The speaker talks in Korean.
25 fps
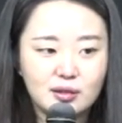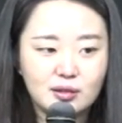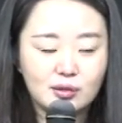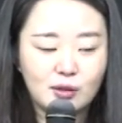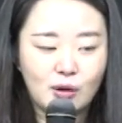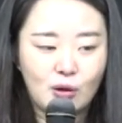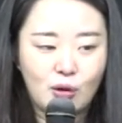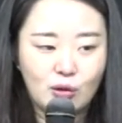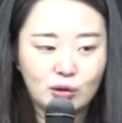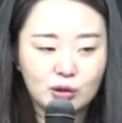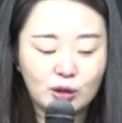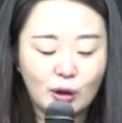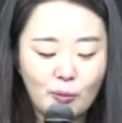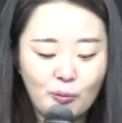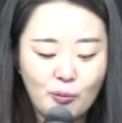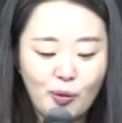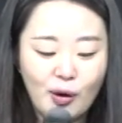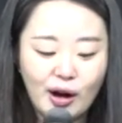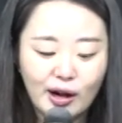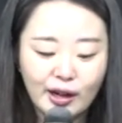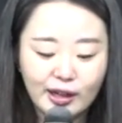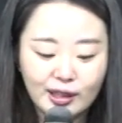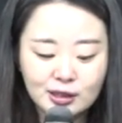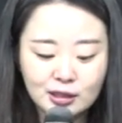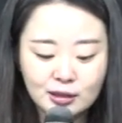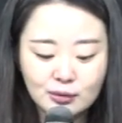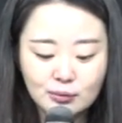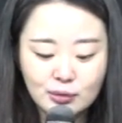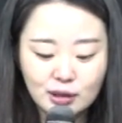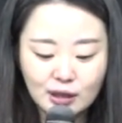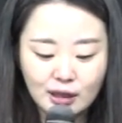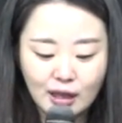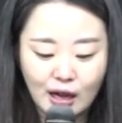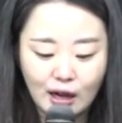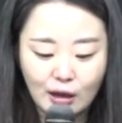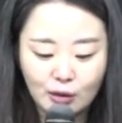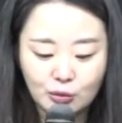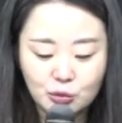어,
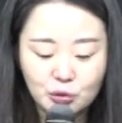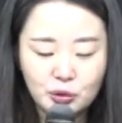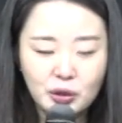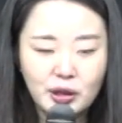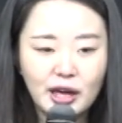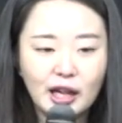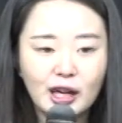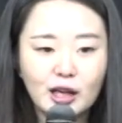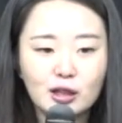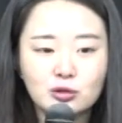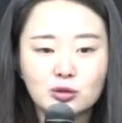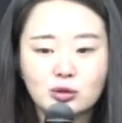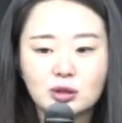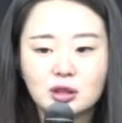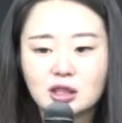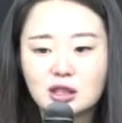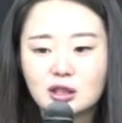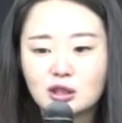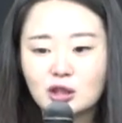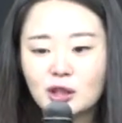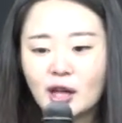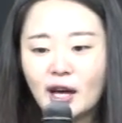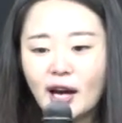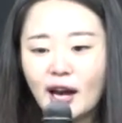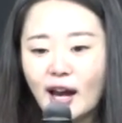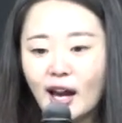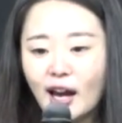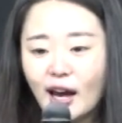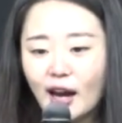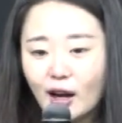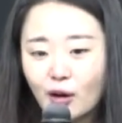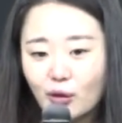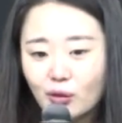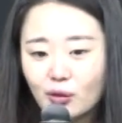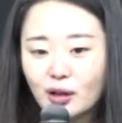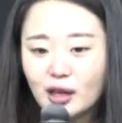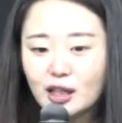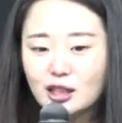선포하겠습니다. 우리에게 주신
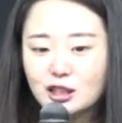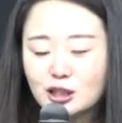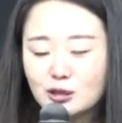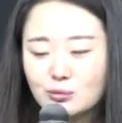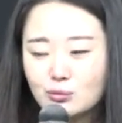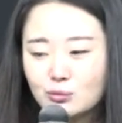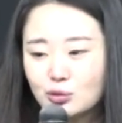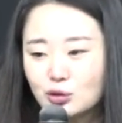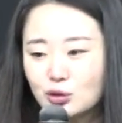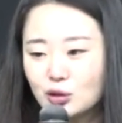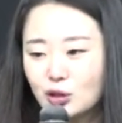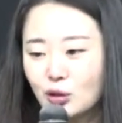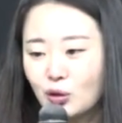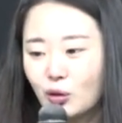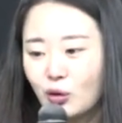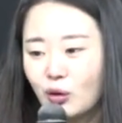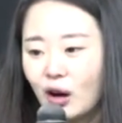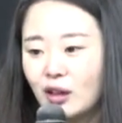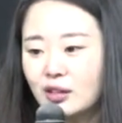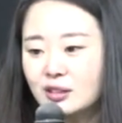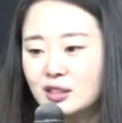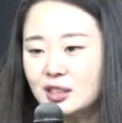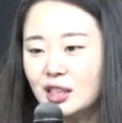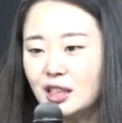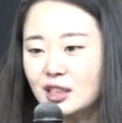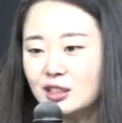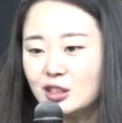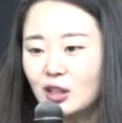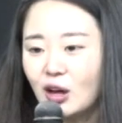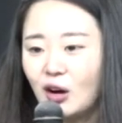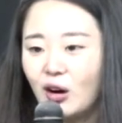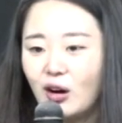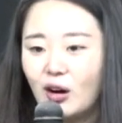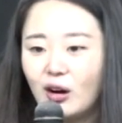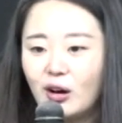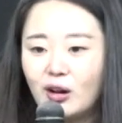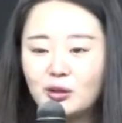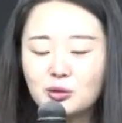최고의 신분이고
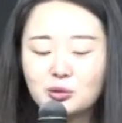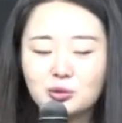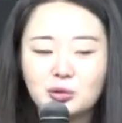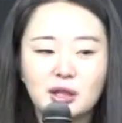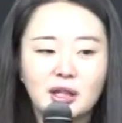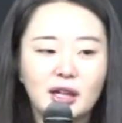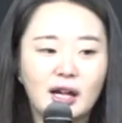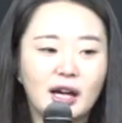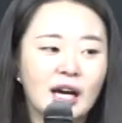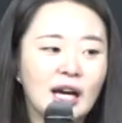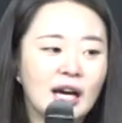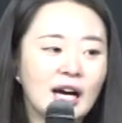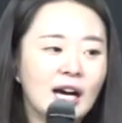건세죠. 우리